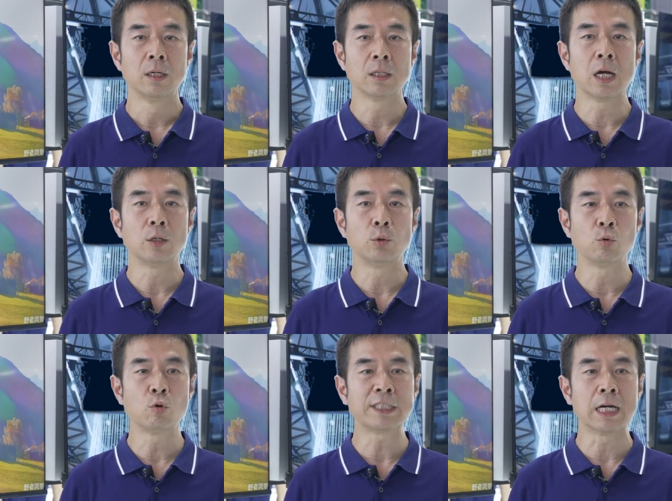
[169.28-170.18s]
那
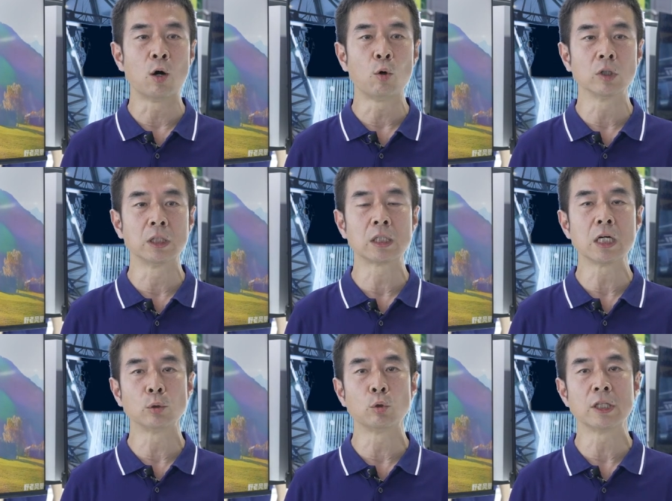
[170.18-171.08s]
如果想要获得
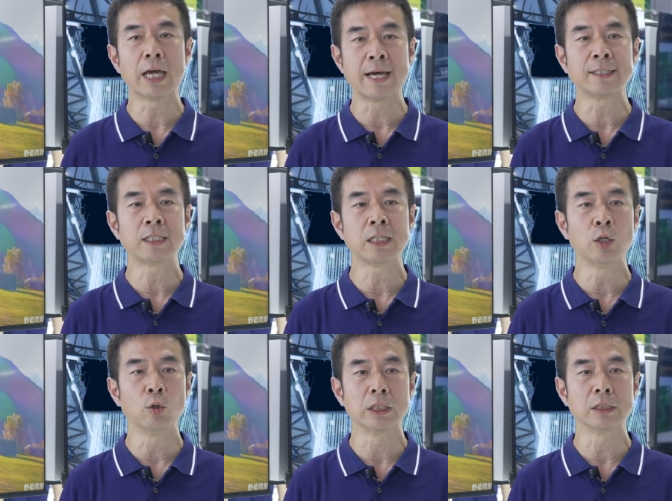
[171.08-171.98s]
更多的
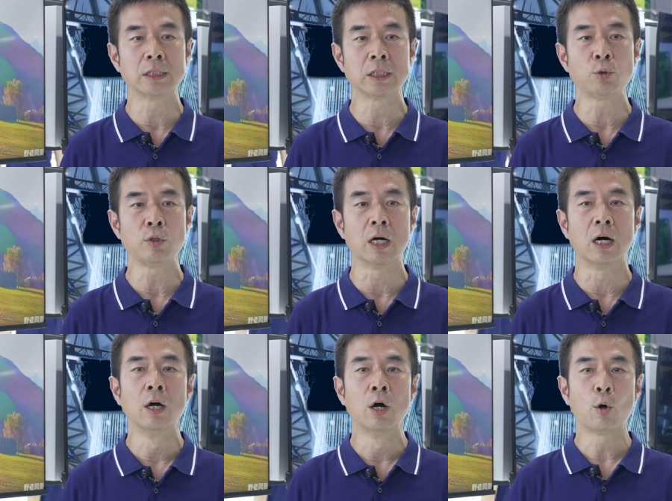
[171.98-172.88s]
ST60 的资讯呢？
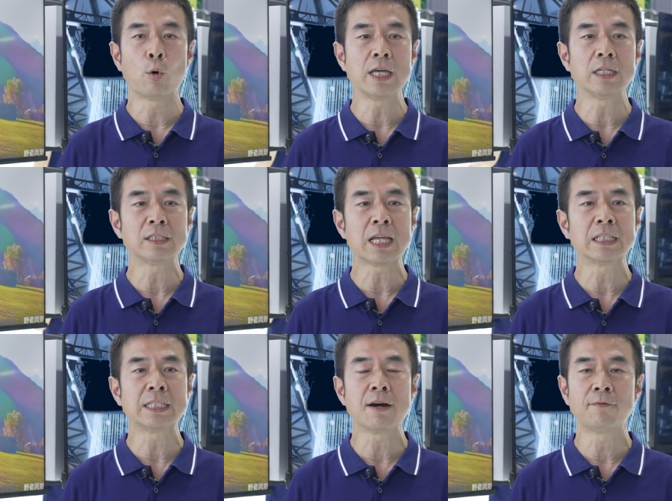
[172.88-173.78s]
欢迎
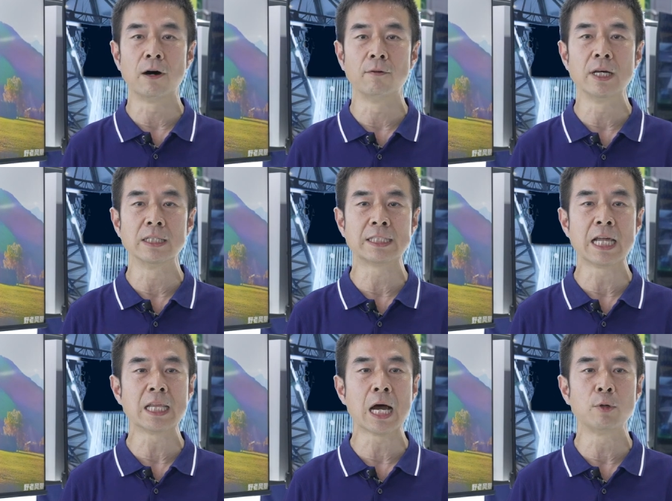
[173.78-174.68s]
大家访问
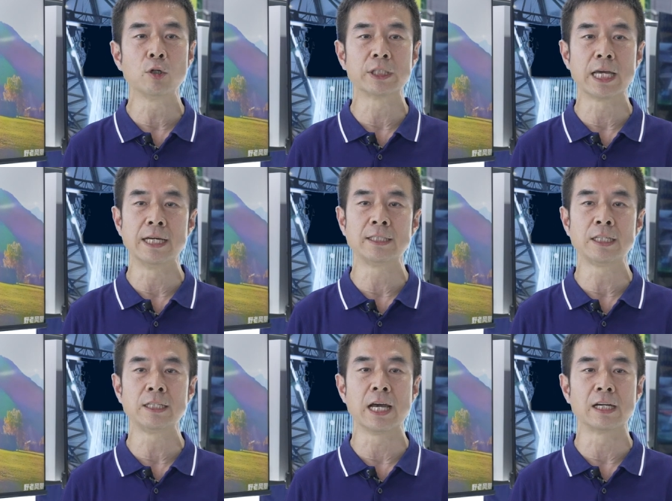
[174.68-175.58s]

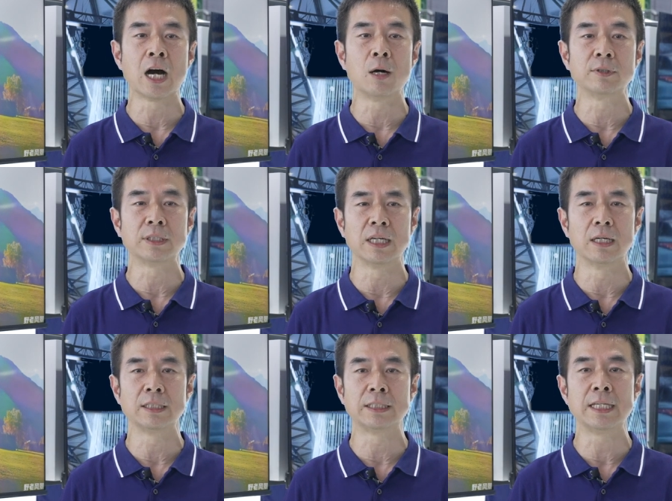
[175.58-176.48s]

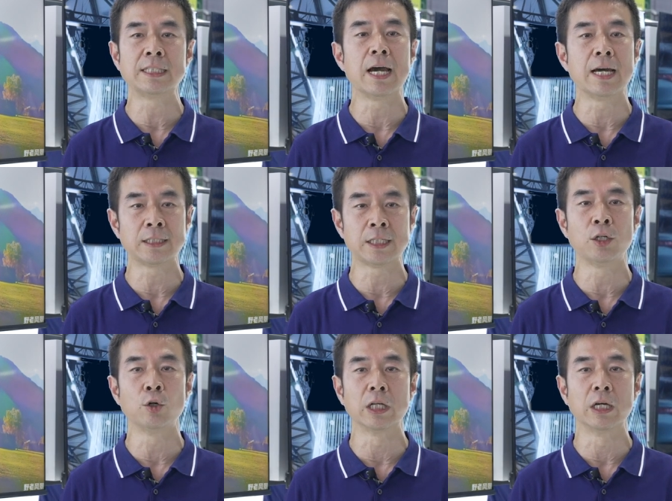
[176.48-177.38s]

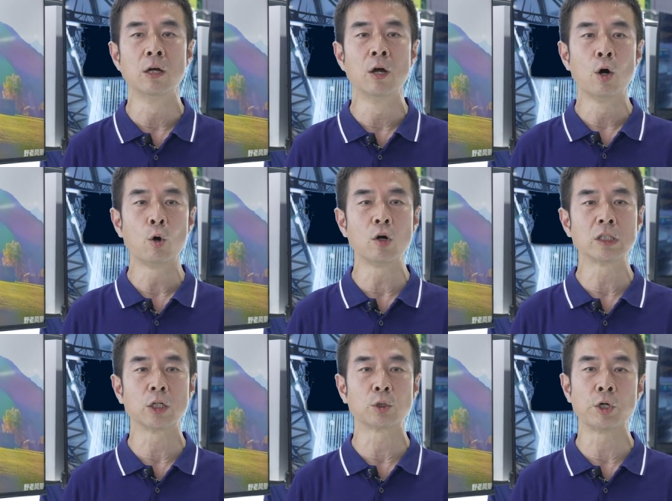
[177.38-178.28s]
3w.st.com/ST60，或
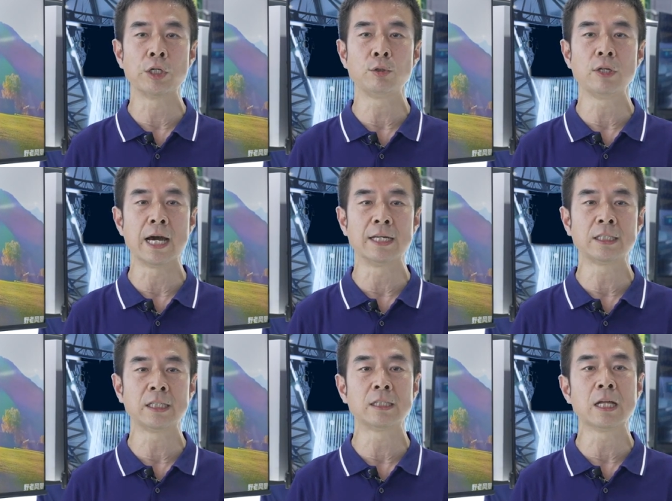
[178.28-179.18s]
者垂询
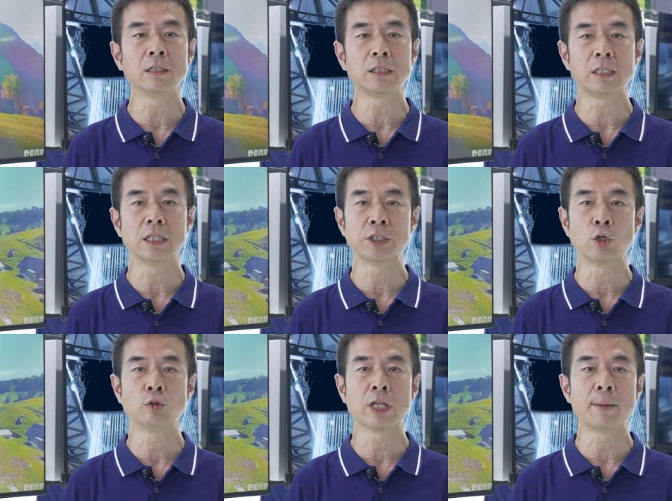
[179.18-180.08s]
ST 当地的
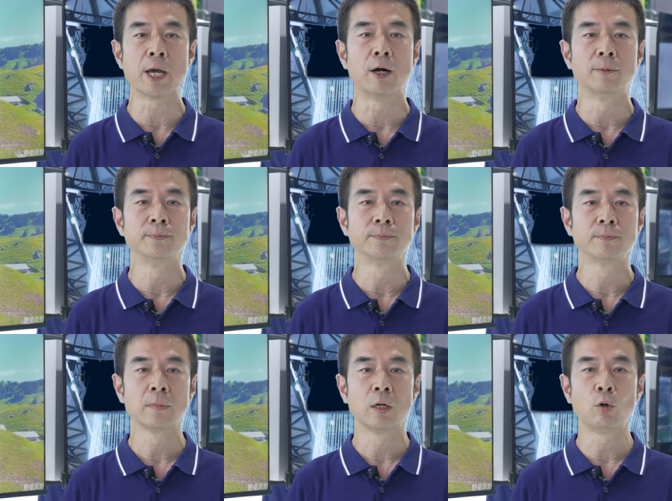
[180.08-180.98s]
销售代表，
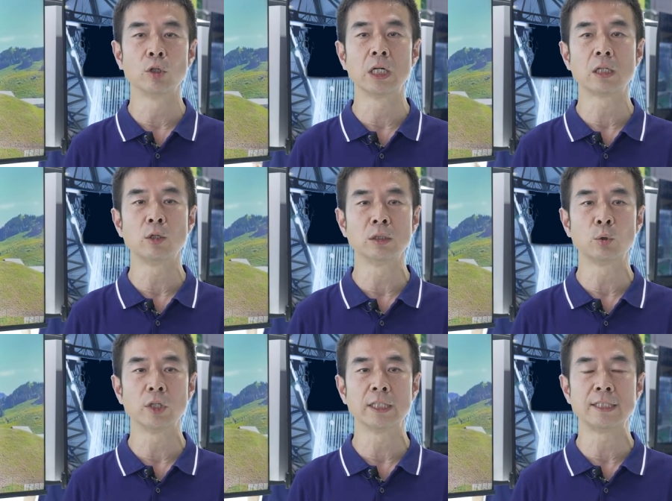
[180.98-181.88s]
获得更
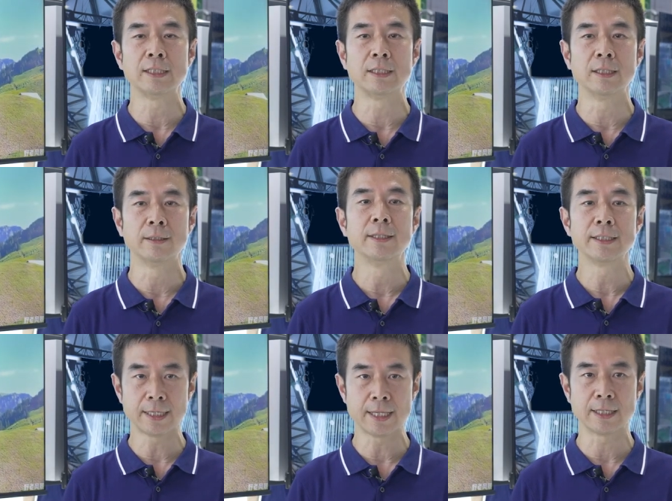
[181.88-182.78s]
多的信息。
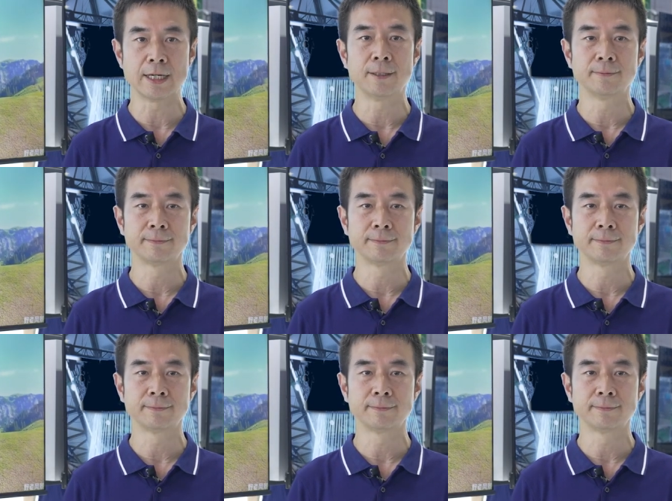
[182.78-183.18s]
谢谢大家。